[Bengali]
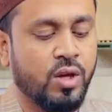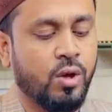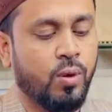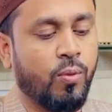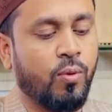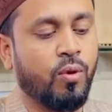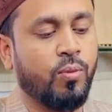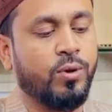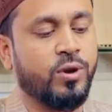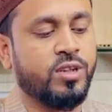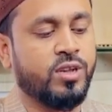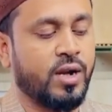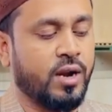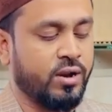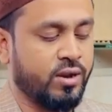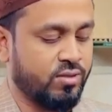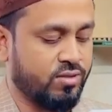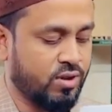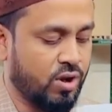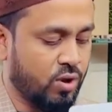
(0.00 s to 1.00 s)
পূর্বের চারে
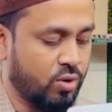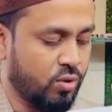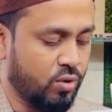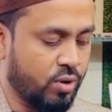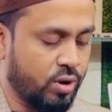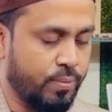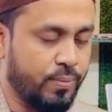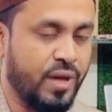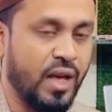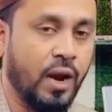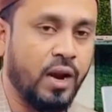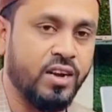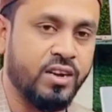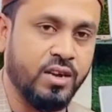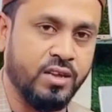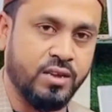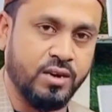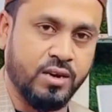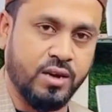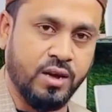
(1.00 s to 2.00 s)
ডিসকাউন্ট করে বিয়াল্লিশ
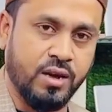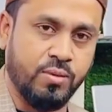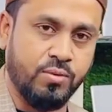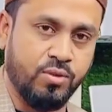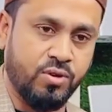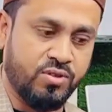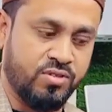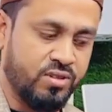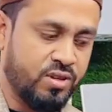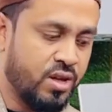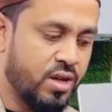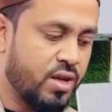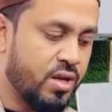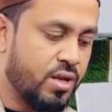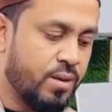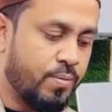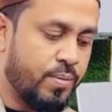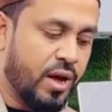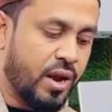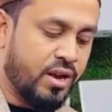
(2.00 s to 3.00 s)
হাজার টাকা বিয়ার্স
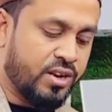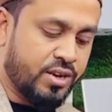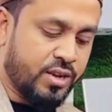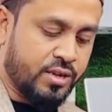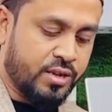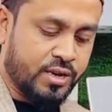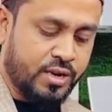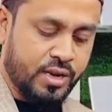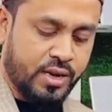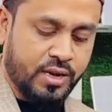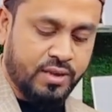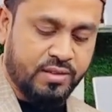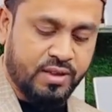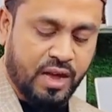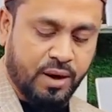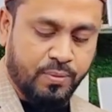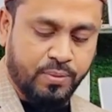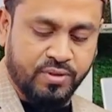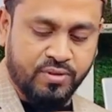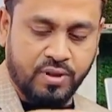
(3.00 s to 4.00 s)
বিয়াল্লিশ হাজার টাকায়
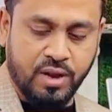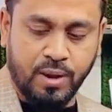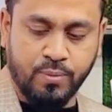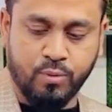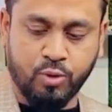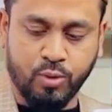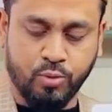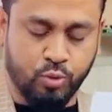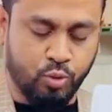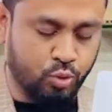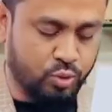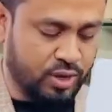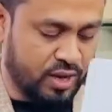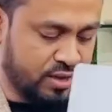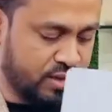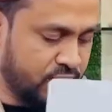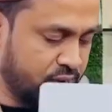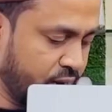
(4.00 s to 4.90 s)
সার্ফেস ল্যাপটপ টু থাকছে